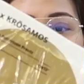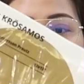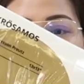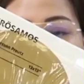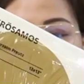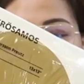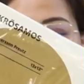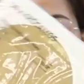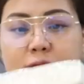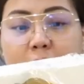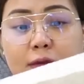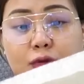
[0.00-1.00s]
tissue.
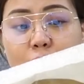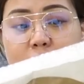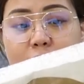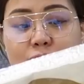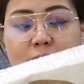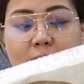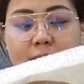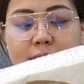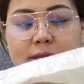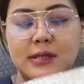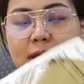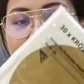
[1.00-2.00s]
Sakto kasi yung size.